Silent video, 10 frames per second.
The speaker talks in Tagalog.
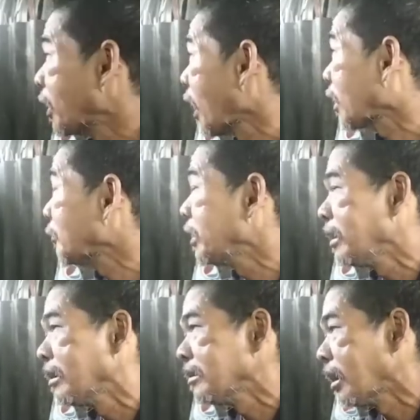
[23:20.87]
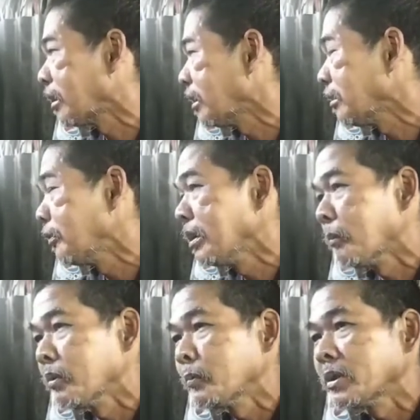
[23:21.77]
Yung makakabili dyan kay Dewey
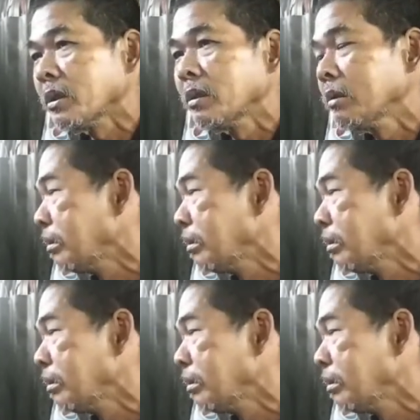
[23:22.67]
ng Pepsi.